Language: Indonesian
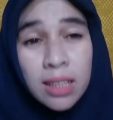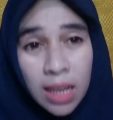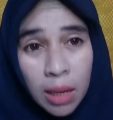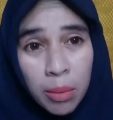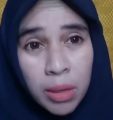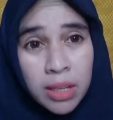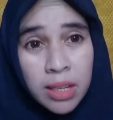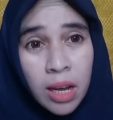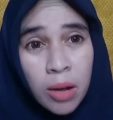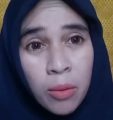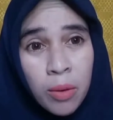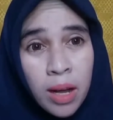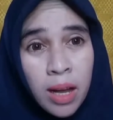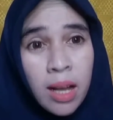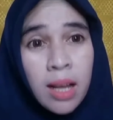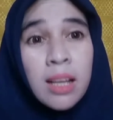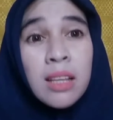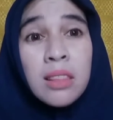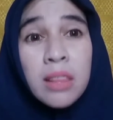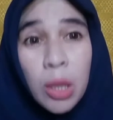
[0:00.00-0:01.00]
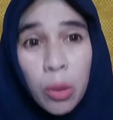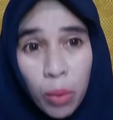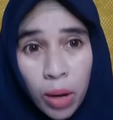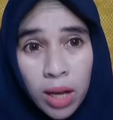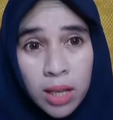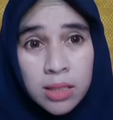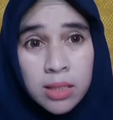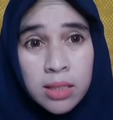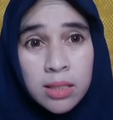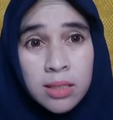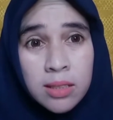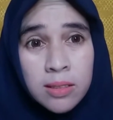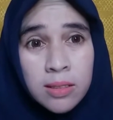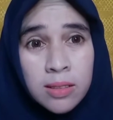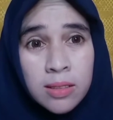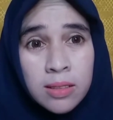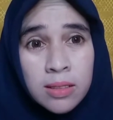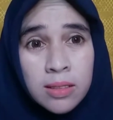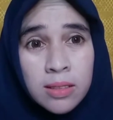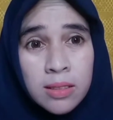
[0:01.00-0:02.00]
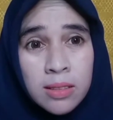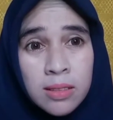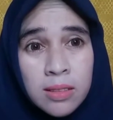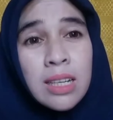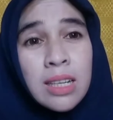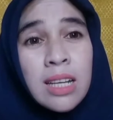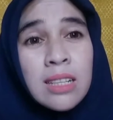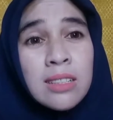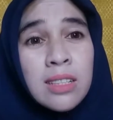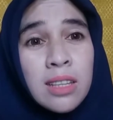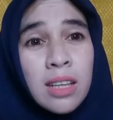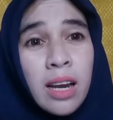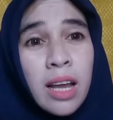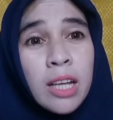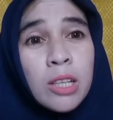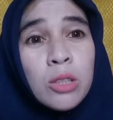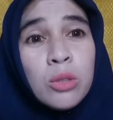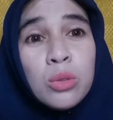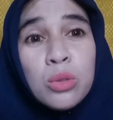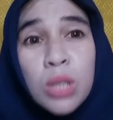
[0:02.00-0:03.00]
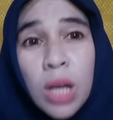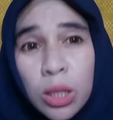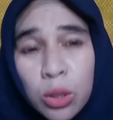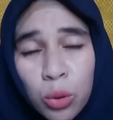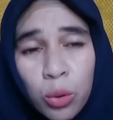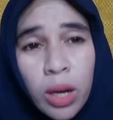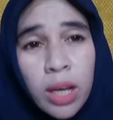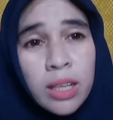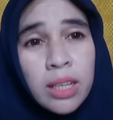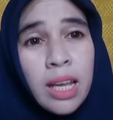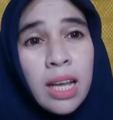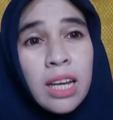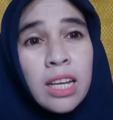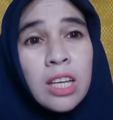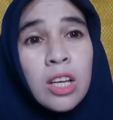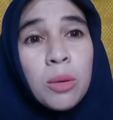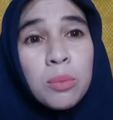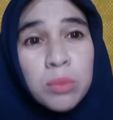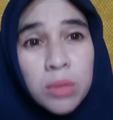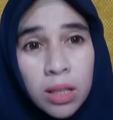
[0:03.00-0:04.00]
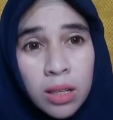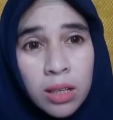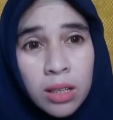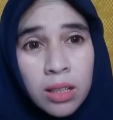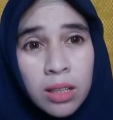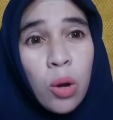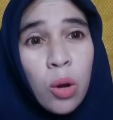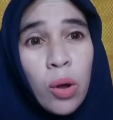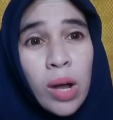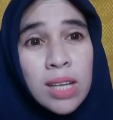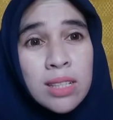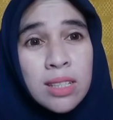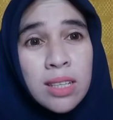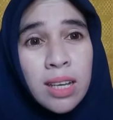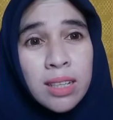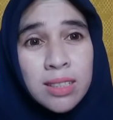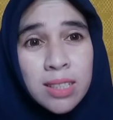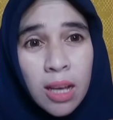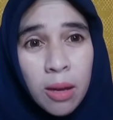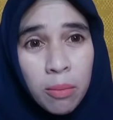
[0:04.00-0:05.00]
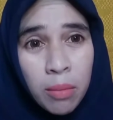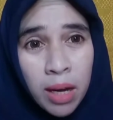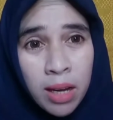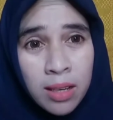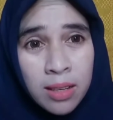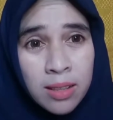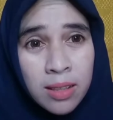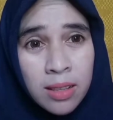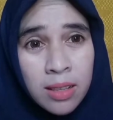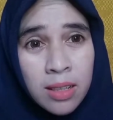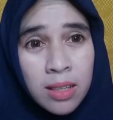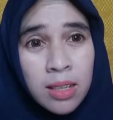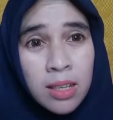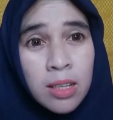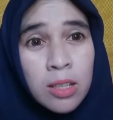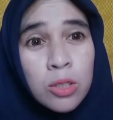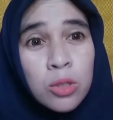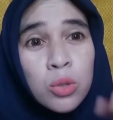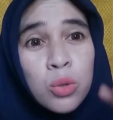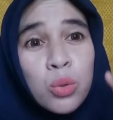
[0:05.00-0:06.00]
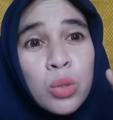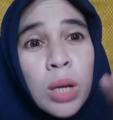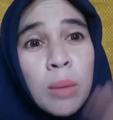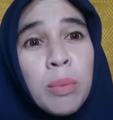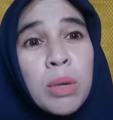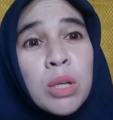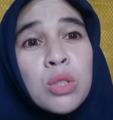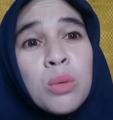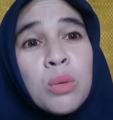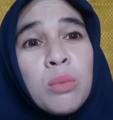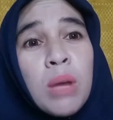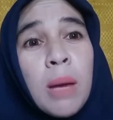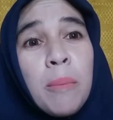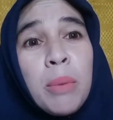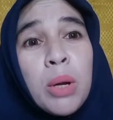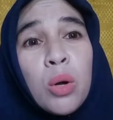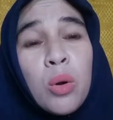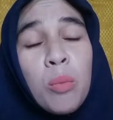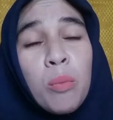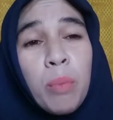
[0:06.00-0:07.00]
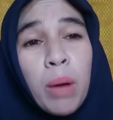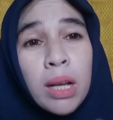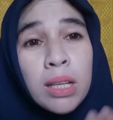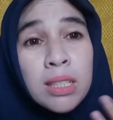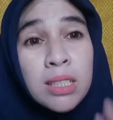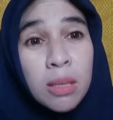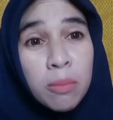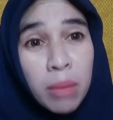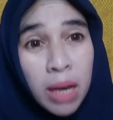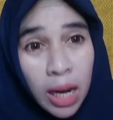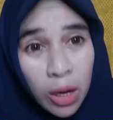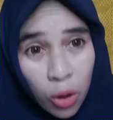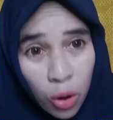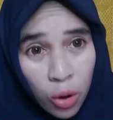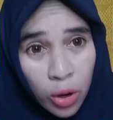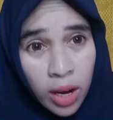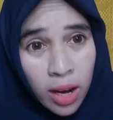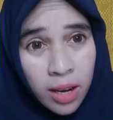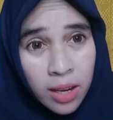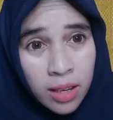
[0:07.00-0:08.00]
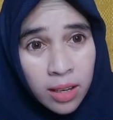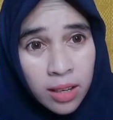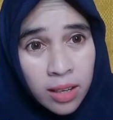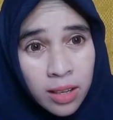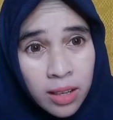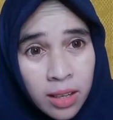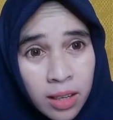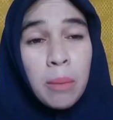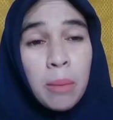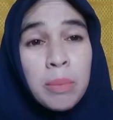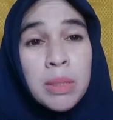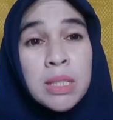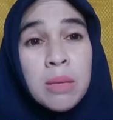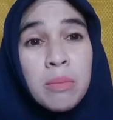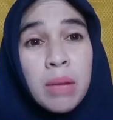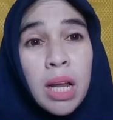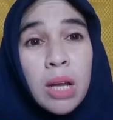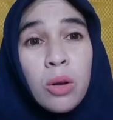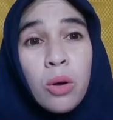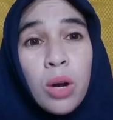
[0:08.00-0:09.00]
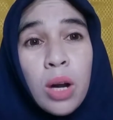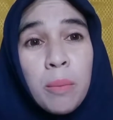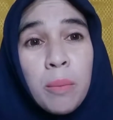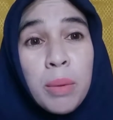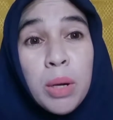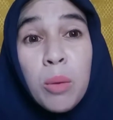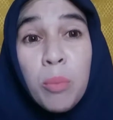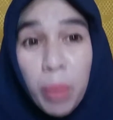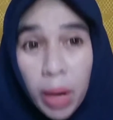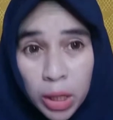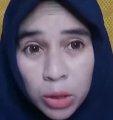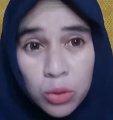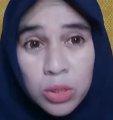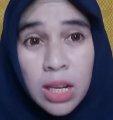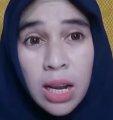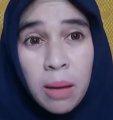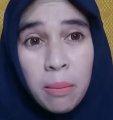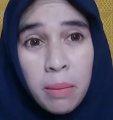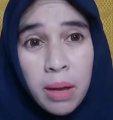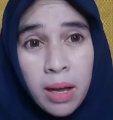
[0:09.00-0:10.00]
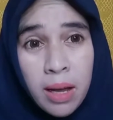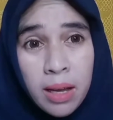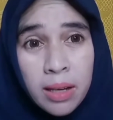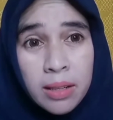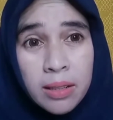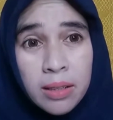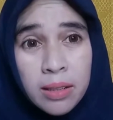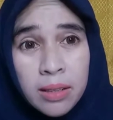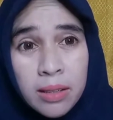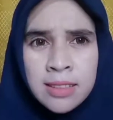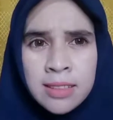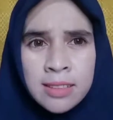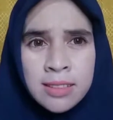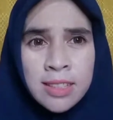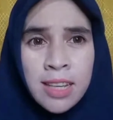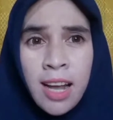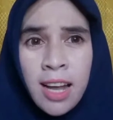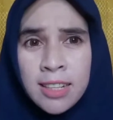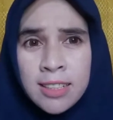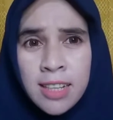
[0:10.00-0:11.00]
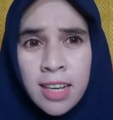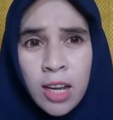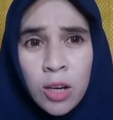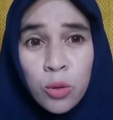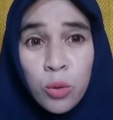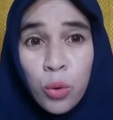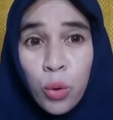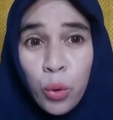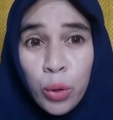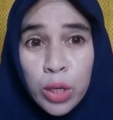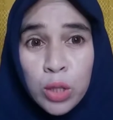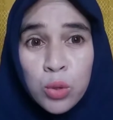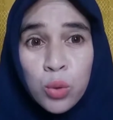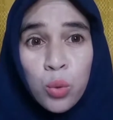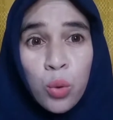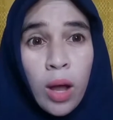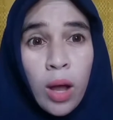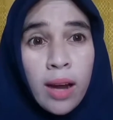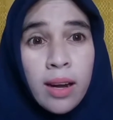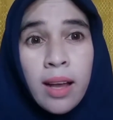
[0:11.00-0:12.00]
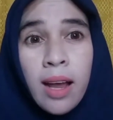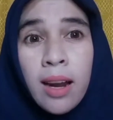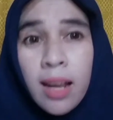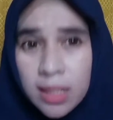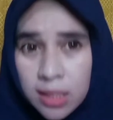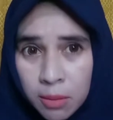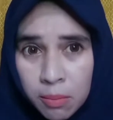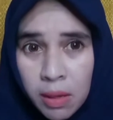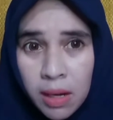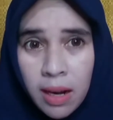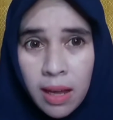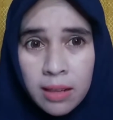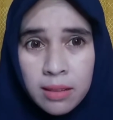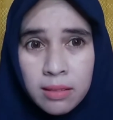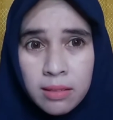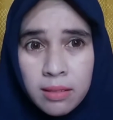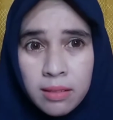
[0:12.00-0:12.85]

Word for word: tidak bernyawa, tewas. Dan setelah itu jatuh lagi helikopter di lokasi yang sama, juga berjumlah penumpangnya sembilan orang. Tapi sembilan orang penumpang itu selamat. Jangan-jangan gunung ini suka dengan kesembilan?